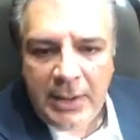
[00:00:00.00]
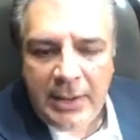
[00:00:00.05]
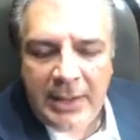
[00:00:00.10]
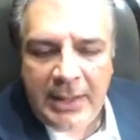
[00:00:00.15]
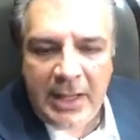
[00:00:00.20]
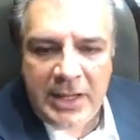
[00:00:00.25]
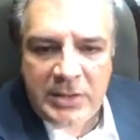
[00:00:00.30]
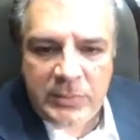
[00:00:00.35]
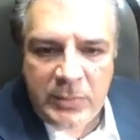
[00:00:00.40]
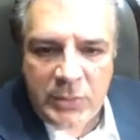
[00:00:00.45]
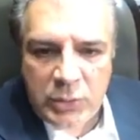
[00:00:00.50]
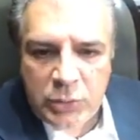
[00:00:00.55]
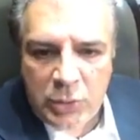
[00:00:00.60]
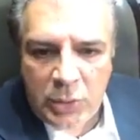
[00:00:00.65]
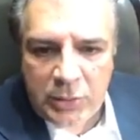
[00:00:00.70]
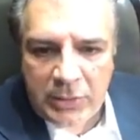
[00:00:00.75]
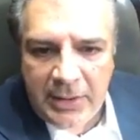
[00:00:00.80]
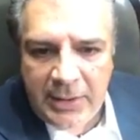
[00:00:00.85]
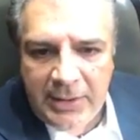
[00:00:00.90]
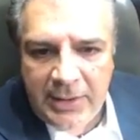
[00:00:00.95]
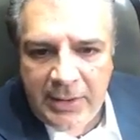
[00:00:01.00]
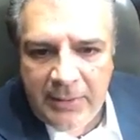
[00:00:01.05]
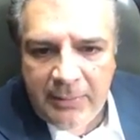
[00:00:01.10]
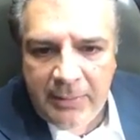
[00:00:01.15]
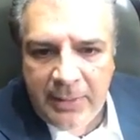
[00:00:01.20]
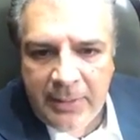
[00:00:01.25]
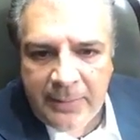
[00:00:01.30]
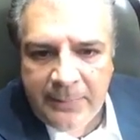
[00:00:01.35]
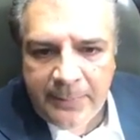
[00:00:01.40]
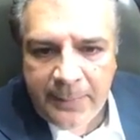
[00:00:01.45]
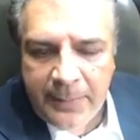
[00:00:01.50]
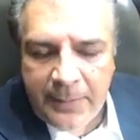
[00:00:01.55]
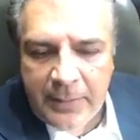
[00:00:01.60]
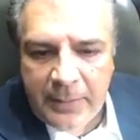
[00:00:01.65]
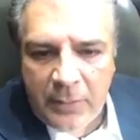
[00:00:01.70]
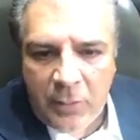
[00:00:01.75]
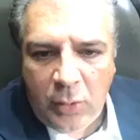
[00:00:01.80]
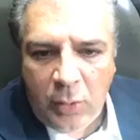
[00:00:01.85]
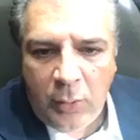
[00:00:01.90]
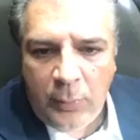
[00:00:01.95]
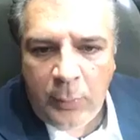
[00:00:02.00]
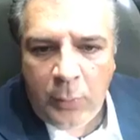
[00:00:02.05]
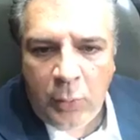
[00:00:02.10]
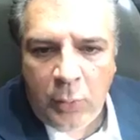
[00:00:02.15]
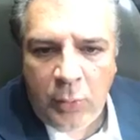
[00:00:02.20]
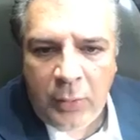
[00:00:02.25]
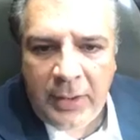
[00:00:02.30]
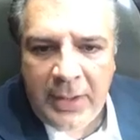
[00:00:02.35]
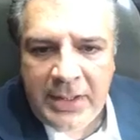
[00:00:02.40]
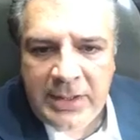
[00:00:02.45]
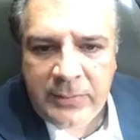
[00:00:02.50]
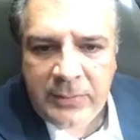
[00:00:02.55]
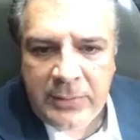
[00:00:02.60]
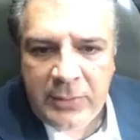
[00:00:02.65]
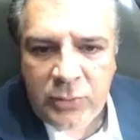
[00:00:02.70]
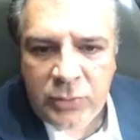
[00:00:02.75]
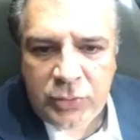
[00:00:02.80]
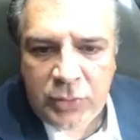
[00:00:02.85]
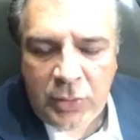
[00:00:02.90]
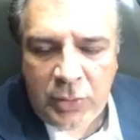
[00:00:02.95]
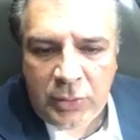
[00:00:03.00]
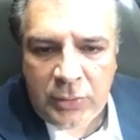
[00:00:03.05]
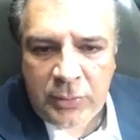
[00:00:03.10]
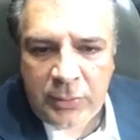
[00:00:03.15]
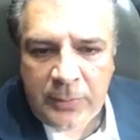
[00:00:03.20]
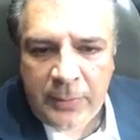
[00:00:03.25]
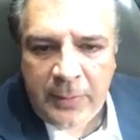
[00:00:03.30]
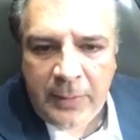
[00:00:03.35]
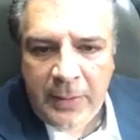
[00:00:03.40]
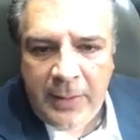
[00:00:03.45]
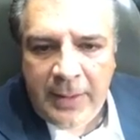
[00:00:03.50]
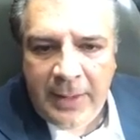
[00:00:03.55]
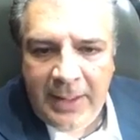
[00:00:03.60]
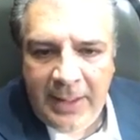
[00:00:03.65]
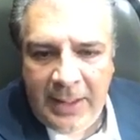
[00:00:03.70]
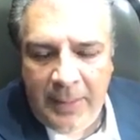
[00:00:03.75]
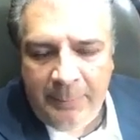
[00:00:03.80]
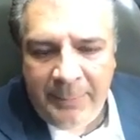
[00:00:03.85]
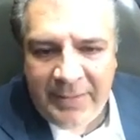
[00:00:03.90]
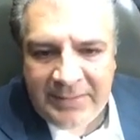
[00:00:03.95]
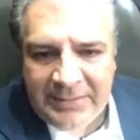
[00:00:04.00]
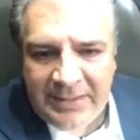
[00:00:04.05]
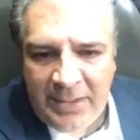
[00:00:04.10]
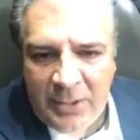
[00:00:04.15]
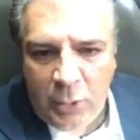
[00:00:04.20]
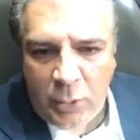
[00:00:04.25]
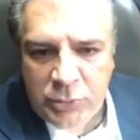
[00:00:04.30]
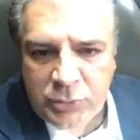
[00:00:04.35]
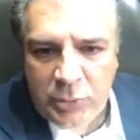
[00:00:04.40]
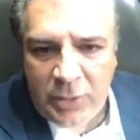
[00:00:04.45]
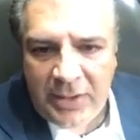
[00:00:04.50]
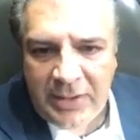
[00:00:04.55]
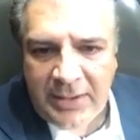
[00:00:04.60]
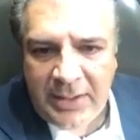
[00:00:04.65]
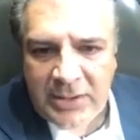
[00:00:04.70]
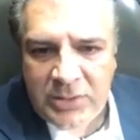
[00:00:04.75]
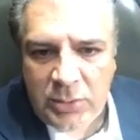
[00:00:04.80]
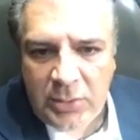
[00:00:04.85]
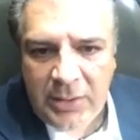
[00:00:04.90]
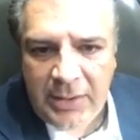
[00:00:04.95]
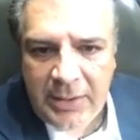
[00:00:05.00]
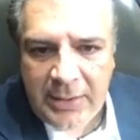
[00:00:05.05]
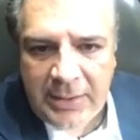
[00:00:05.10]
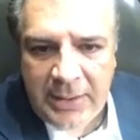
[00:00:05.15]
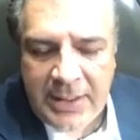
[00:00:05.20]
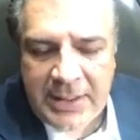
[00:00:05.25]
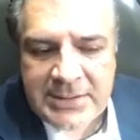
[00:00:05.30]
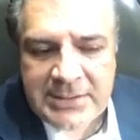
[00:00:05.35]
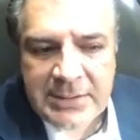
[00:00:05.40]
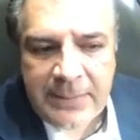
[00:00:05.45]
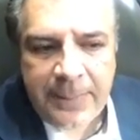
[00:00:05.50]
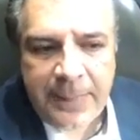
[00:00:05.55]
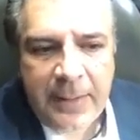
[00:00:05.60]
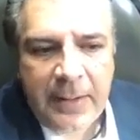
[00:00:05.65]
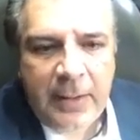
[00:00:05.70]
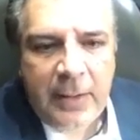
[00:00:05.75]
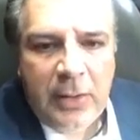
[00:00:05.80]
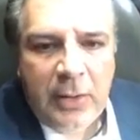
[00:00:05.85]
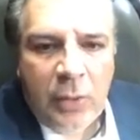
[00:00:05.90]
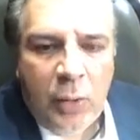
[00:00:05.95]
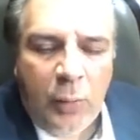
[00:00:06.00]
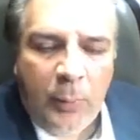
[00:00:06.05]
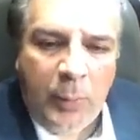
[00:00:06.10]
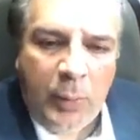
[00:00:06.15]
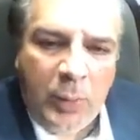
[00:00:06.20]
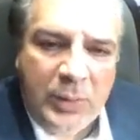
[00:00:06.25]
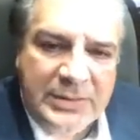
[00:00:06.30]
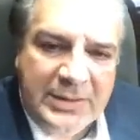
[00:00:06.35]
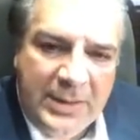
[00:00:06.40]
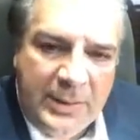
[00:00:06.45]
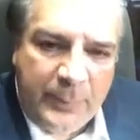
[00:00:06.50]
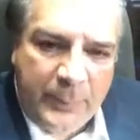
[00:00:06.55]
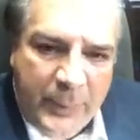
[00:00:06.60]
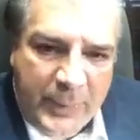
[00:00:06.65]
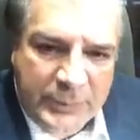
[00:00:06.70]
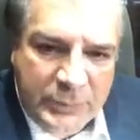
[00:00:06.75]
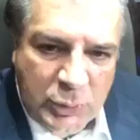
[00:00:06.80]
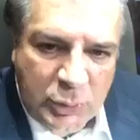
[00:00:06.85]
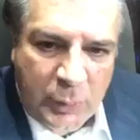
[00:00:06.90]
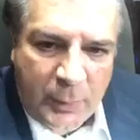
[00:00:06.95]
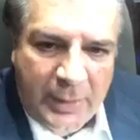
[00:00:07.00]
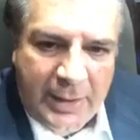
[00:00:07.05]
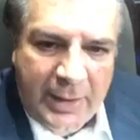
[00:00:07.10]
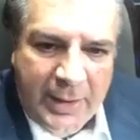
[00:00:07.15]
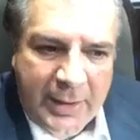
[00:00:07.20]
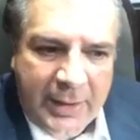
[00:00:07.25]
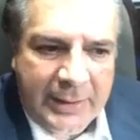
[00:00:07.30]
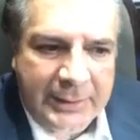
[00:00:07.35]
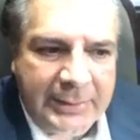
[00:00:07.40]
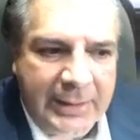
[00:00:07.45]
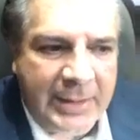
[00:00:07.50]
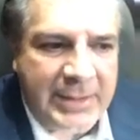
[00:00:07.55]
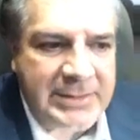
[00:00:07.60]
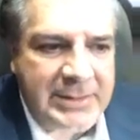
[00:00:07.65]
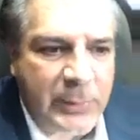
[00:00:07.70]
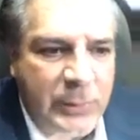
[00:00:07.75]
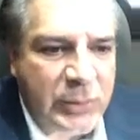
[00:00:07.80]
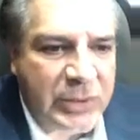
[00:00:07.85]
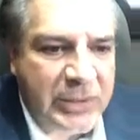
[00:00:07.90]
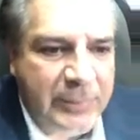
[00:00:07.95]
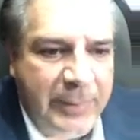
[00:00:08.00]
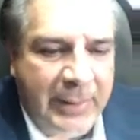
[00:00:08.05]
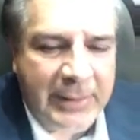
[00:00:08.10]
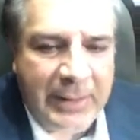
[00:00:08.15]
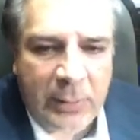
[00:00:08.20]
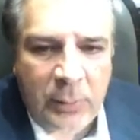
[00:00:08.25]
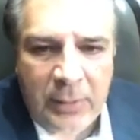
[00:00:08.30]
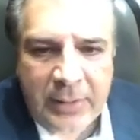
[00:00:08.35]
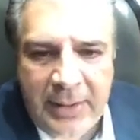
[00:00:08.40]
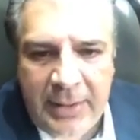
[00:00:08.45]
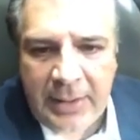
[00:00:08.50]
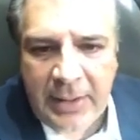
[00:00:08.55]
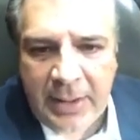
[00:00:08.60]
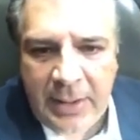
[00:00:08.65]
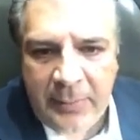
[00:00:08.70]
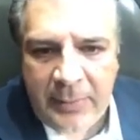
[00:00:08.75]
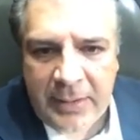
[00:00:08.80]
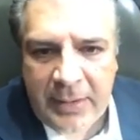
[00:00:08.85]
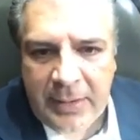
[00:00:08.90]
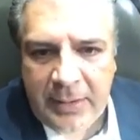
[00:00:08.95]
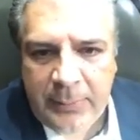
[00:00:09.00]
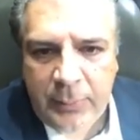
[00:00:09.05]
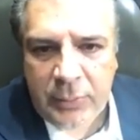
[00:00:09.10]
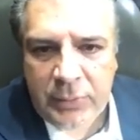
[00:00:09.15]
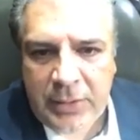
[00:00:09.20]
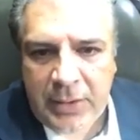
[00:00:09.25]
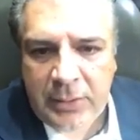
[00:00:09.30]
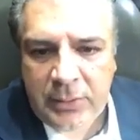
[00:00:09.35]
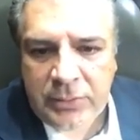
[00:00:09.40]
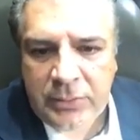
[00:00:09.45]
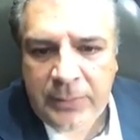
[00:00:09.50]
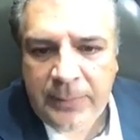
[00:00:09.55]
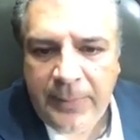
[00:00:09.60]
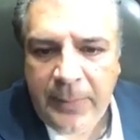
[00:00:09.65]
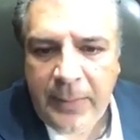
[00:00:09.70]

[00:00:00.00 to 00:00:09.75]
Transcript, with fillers: la disminución del IVA, como la disminución, el empate del costo de las gasolinas, como lo es el impuesto sobre la renta que estamos respaldando aquí en la Cámara de Diputados.